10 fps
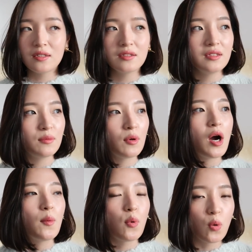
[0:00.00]
근데 뭐
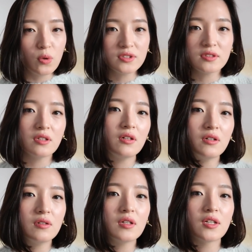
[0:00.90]

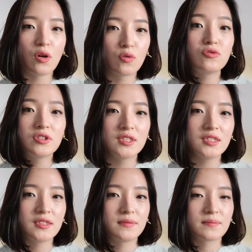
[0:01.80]
보온성의
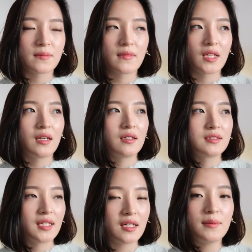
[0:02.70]
경우는
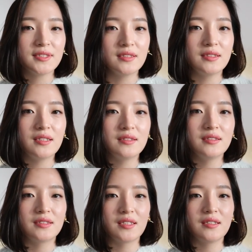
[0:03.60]
제가 봤을
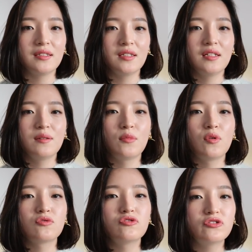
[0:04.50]
때는 이제
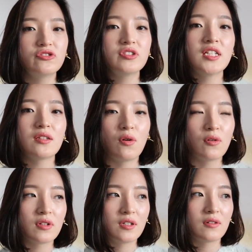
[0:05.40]
뭐 구스나
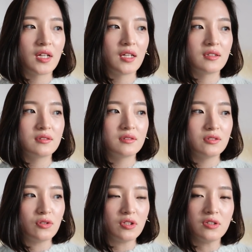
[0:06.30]
덕 이렇게
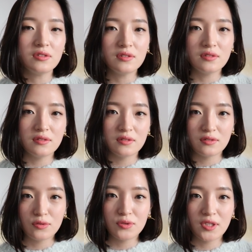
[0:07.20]
천연
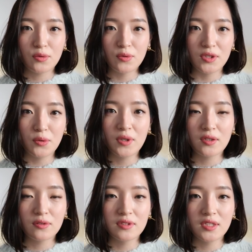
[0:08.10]
소재로
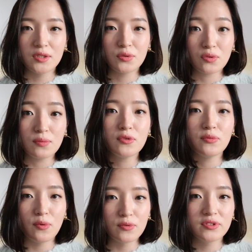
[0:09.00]
이용한 것들이 조금
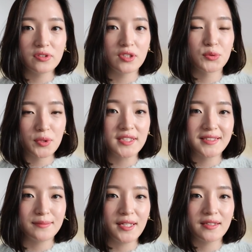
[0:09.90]
더 보온성이
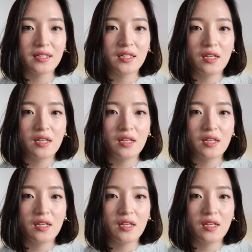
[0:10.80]
좋겠지만